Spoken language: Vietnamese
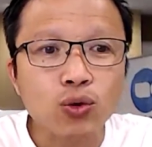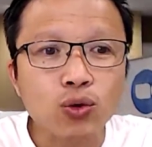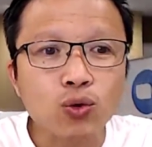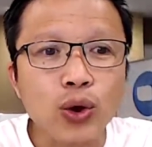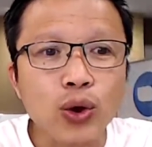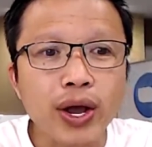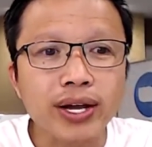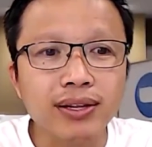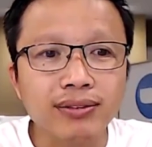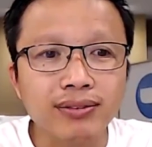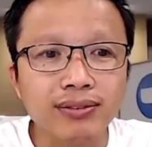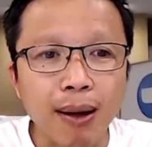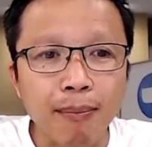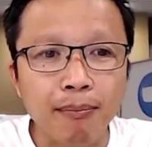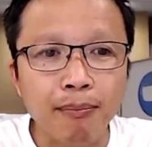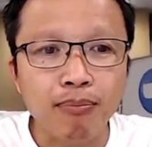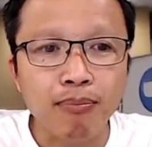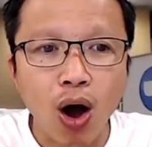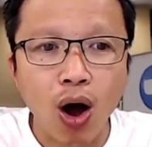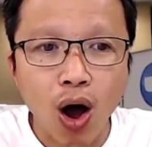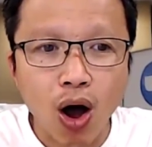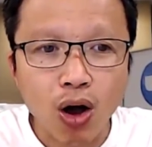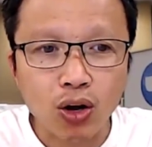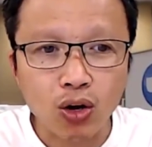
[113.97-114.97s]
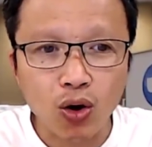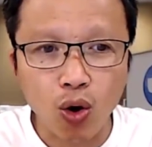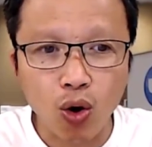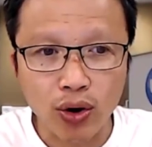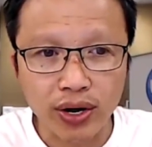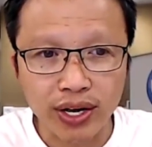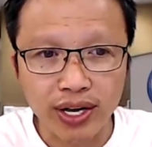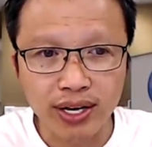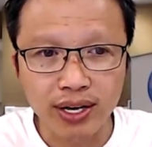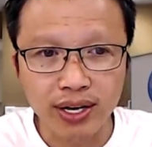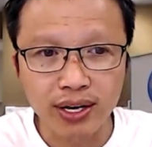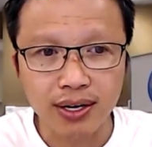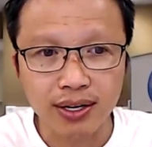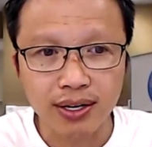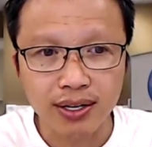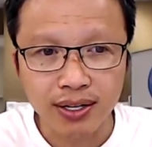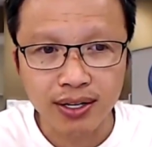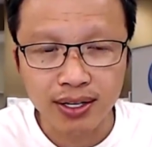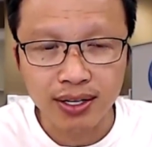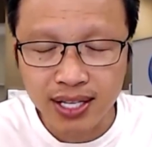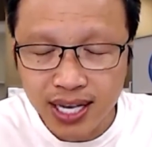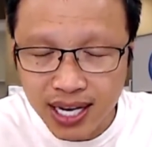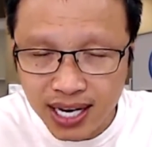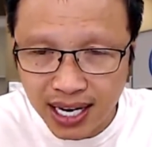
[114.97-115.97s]
quyết tâm bỏ cô kia
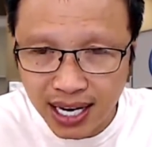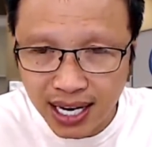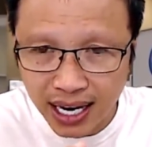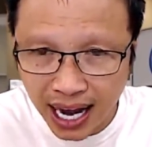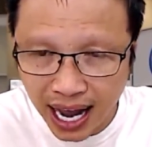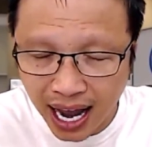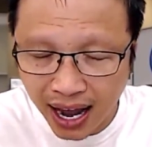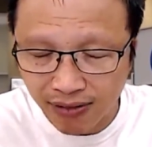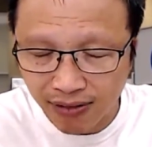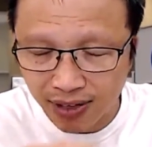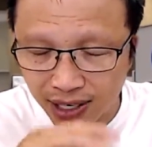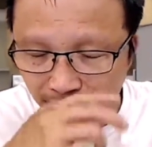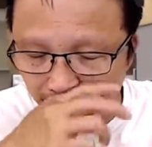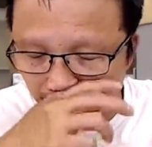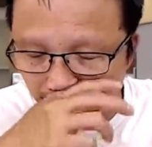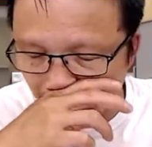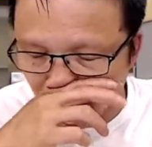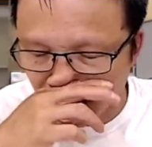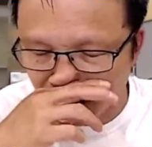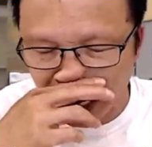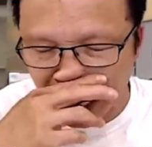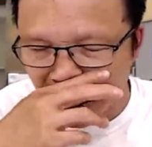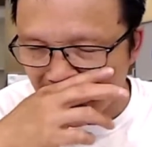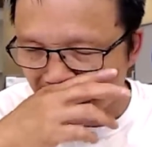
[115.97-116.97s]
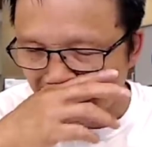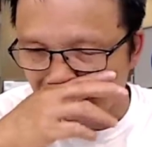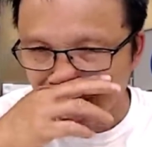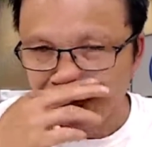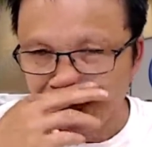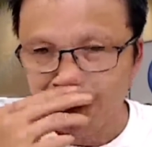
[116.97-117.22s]
nhưng là vì con đây